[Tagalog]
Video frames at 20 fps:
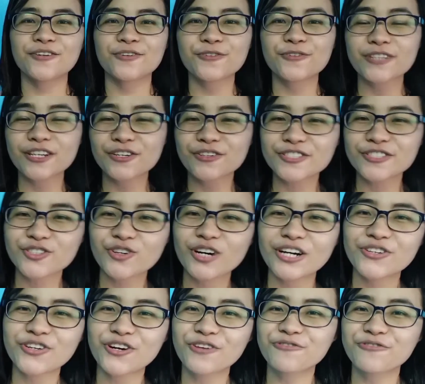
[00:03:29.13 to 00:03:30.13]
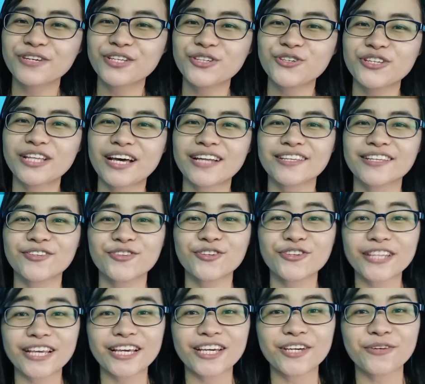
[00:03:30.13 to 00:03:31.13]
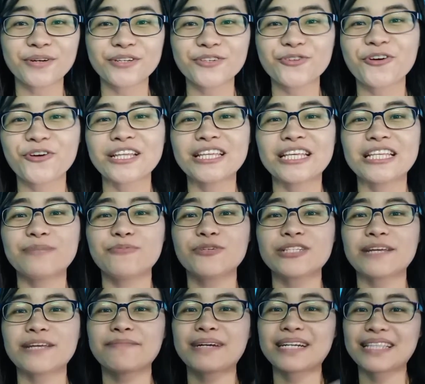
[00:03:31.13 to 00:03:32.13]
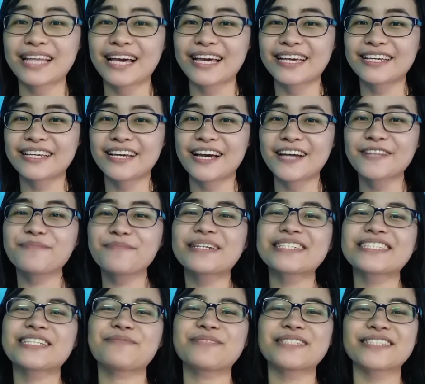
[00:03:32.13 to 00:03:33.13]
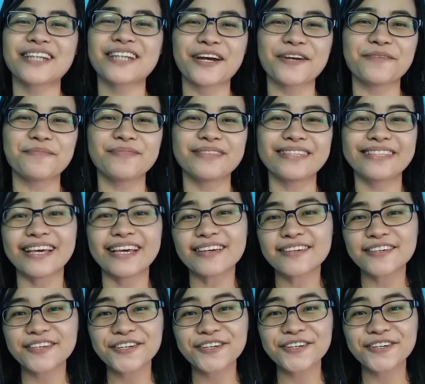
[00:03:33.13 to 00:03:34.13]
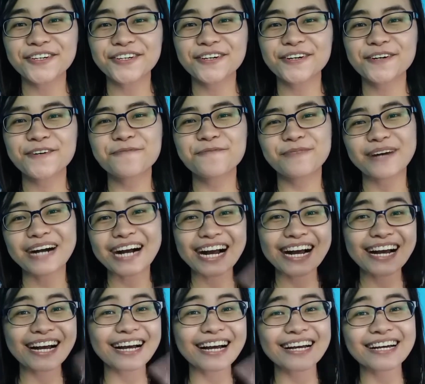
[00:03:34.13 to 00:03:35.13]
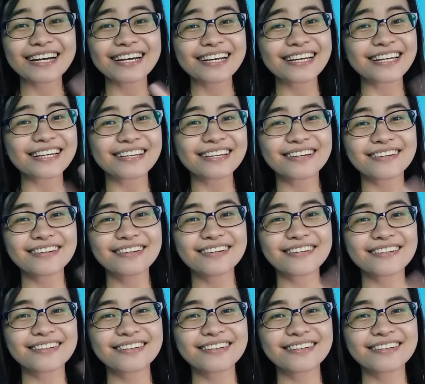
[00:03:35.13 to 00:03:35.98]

Kung nagustuhan niyo ang video natin today, huwag niyong kalilimutan mag-like at mag-subscribe. Thank you! Bye!